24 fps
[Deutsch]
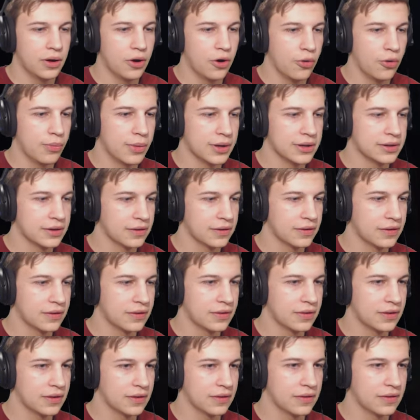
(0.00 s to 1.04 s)
Oh Mann, das
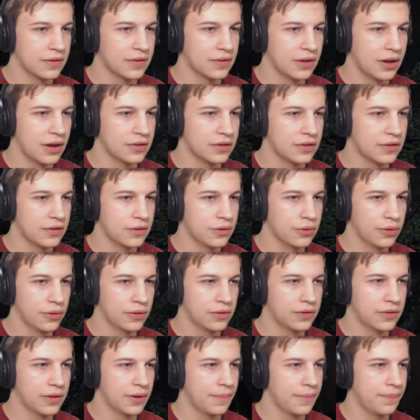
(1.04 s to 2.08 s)
ist, das ist ein hartes
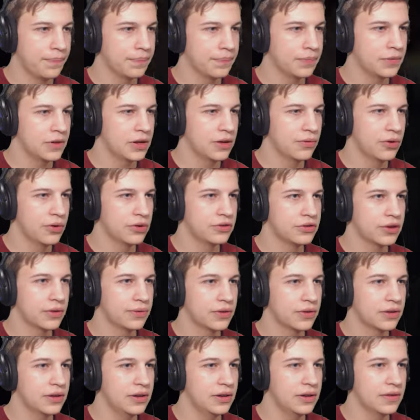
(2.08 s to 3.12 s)
Los. Die
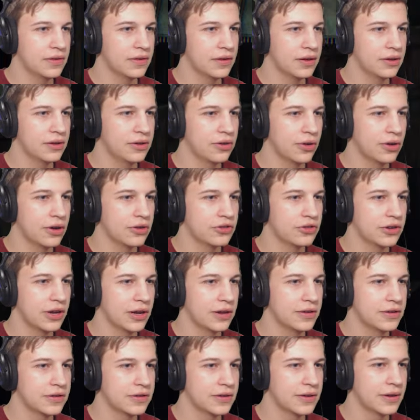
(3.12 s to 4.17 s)
Wirtschaftskrise in
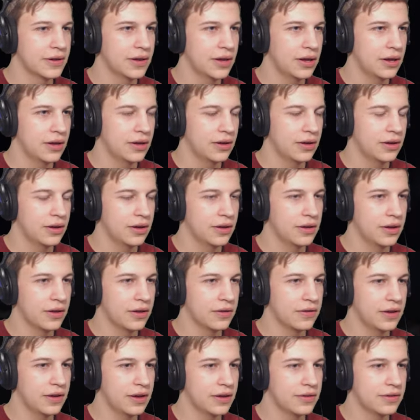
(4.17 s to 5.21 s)
Deutschland. Ihr
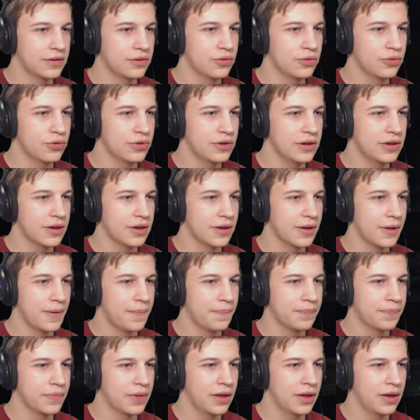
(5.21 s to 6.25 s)
seht nun hier,
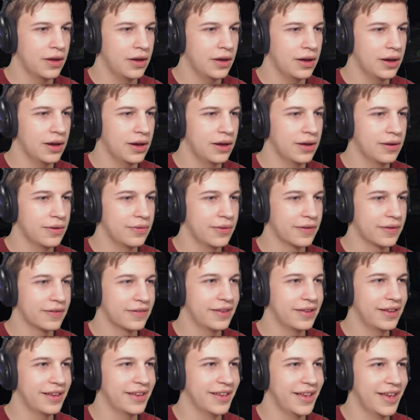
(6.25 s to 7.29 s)
äh,
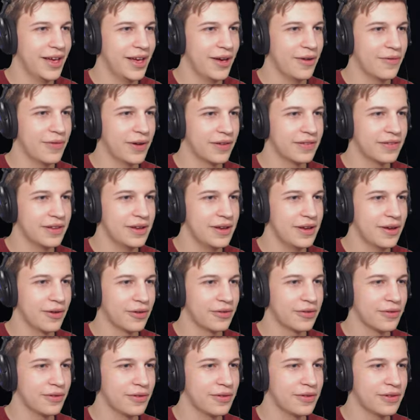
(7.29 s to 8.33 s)
was, was sie
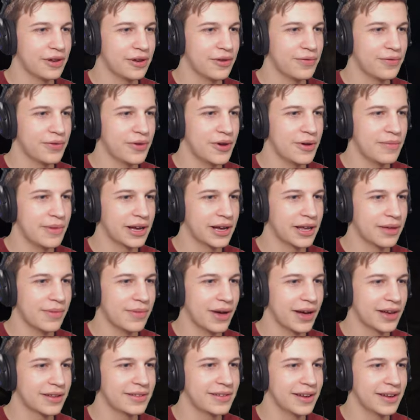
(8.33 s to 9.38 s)
aus unserer Firma
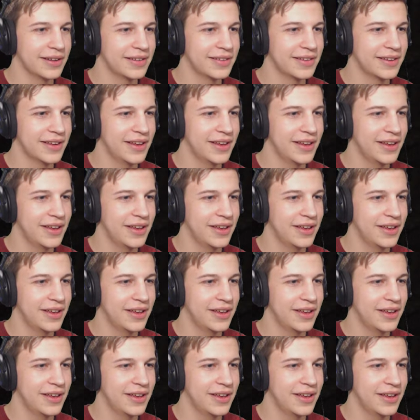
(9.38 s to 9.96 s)
gemacht hat.